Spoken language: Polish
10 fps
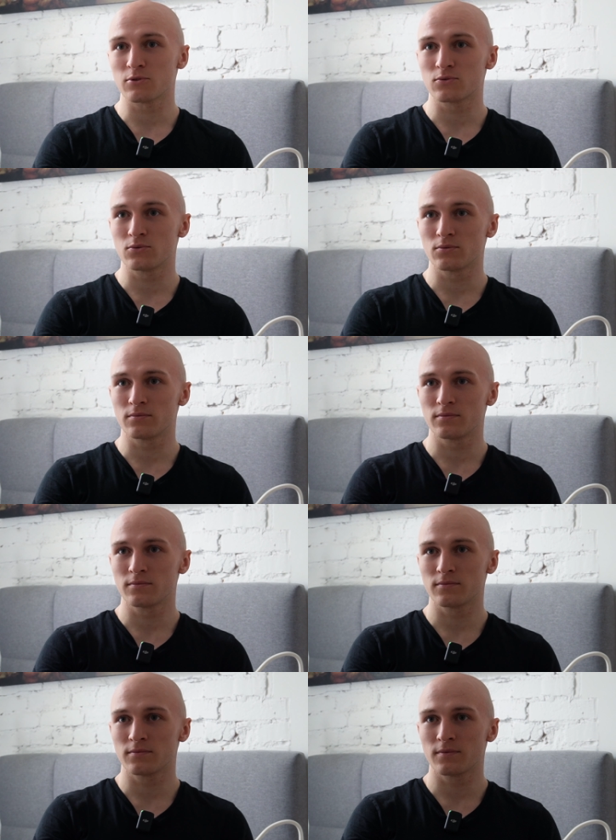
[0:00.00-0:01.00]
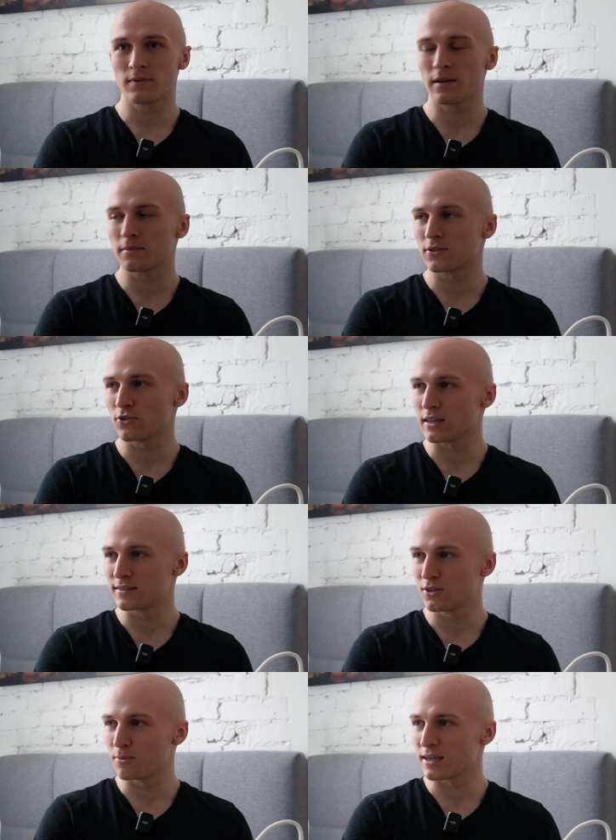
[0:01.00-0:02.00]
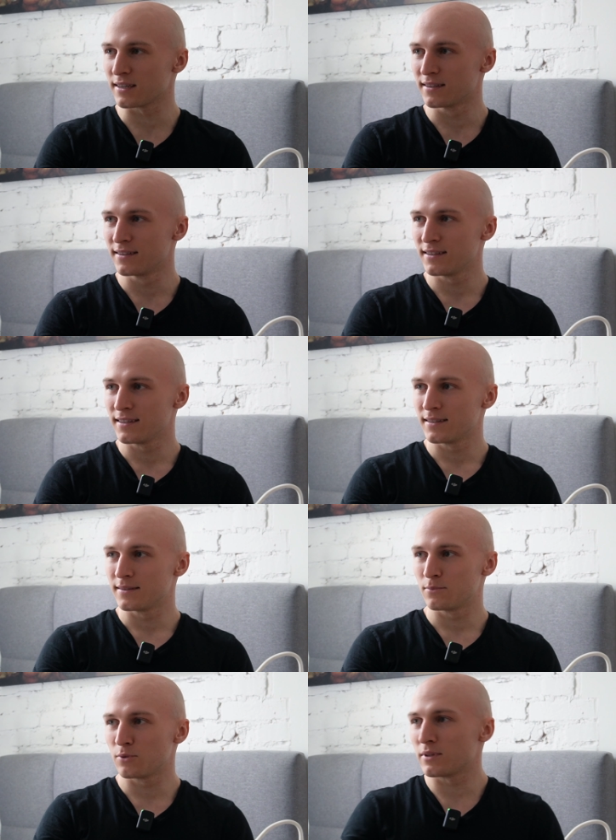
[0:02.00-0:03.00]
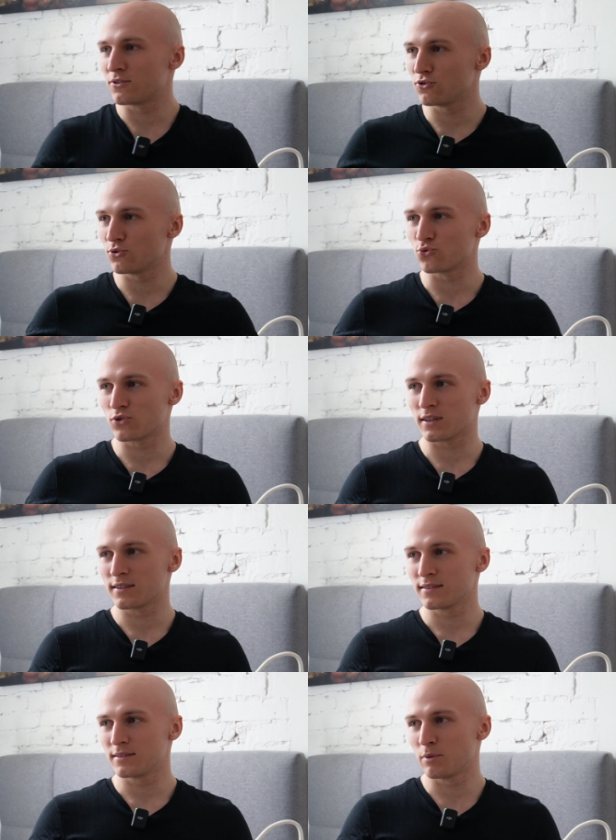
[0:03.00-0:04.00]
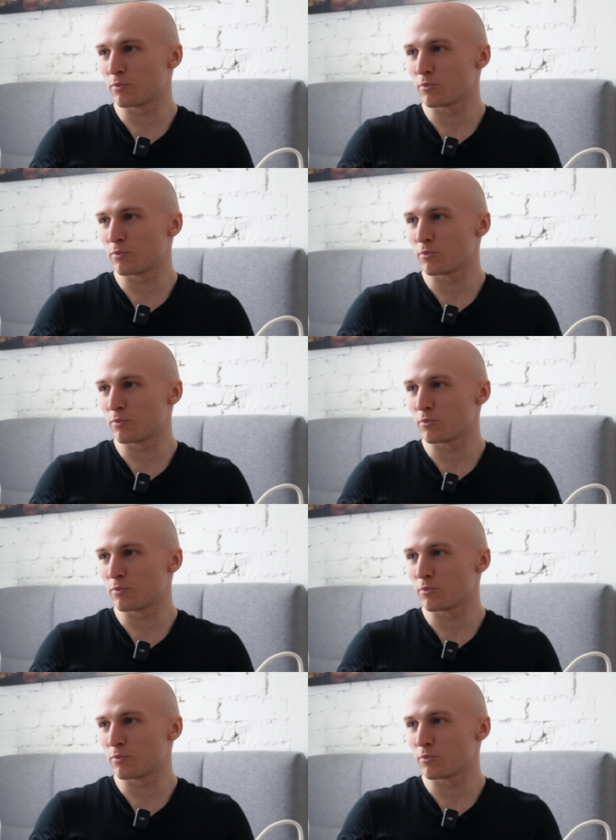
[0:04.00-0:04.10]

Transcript: prostu nie mam na to rady dobrej, mhm. bo mnie to nie rusza. Po